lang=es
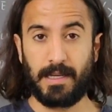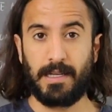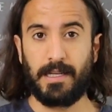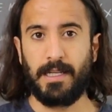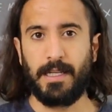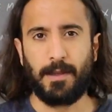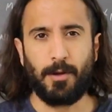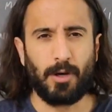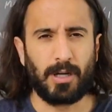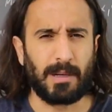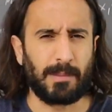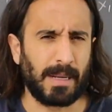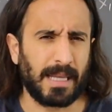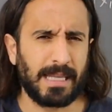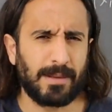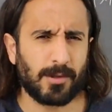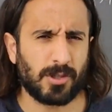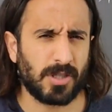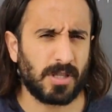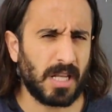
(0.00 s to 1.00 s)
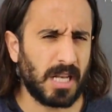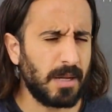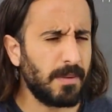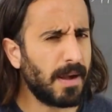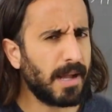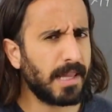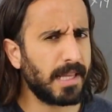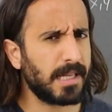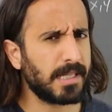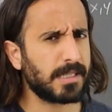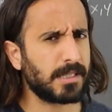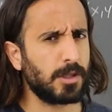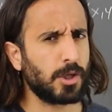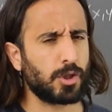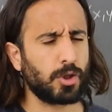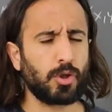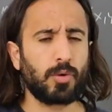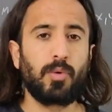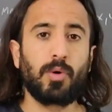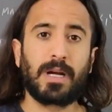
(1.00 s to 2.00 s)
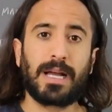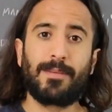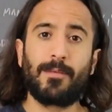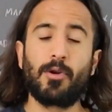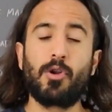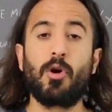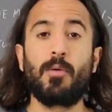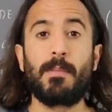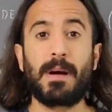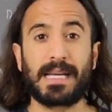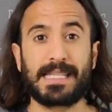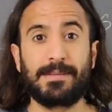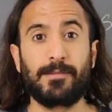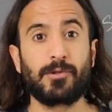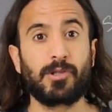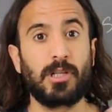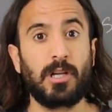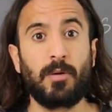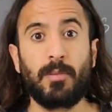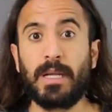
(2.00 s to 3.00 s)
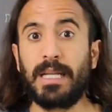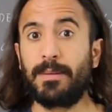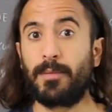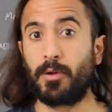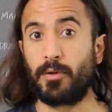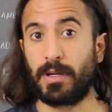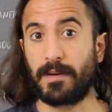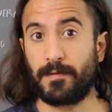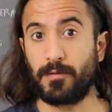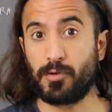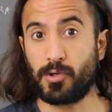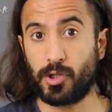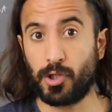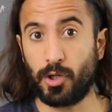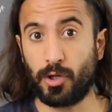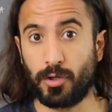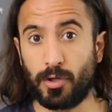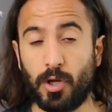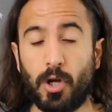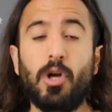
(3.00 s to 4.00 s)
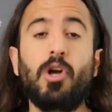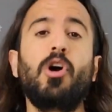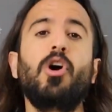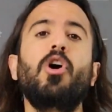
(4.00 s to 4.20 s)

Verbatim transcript: Y de lo que aprendimos en derivadas, nosotros buscamos los máximos y los mínimos de una función,